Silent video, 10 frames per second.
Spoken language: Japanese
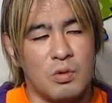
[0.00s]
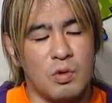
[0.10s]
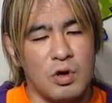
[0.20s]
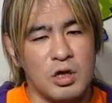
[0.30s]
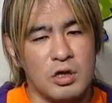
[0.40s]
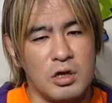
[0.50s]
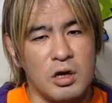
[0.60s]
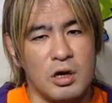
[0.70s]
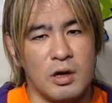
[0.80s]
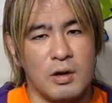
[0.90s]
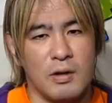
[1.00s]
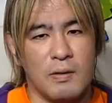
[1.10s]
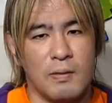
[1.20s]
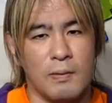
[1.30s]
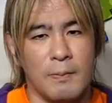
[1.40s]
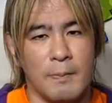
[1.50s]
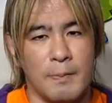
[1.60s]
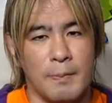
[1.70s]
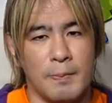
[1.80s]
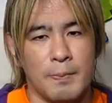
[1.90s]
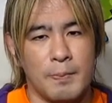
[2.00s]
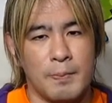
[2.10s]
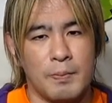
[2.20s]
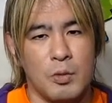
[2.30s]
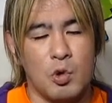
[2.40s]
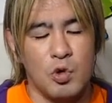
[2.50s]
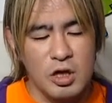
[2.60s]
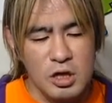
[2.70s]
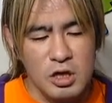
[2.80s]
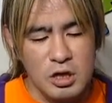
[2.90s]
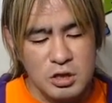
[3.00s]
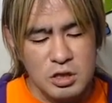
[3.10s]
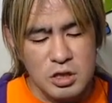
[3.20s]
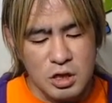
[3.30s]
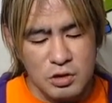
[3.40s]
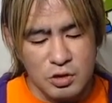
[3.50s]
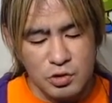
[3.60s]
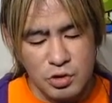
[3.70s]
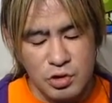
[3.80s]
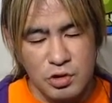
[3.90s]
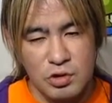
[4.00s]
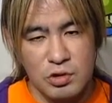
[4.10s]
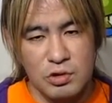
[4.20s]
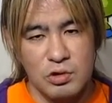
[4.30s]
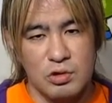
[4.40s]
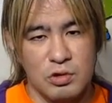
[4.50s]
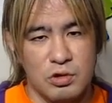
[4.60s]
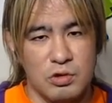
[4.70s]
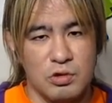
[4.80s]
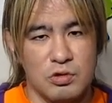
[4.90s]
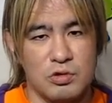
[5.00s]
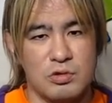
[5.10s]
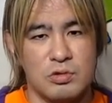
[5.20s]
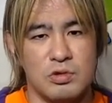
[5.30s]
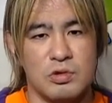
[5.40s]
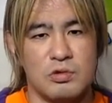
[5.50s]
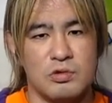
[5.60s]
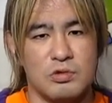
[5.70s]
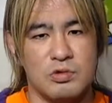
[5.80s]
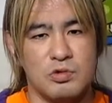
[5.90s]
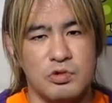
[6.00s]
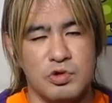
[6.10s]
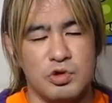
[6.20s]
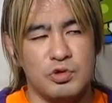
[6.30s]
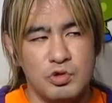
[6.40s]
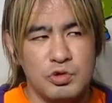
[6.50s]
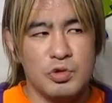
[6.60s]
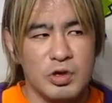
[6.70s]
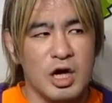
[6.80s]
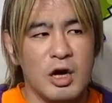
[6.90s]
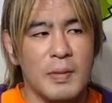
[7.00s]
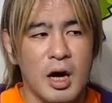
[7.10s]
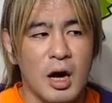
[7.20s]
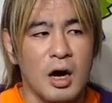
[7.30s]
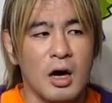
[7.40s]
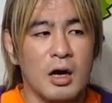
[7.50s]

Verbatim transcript: これにねもうこれについてくるというのならば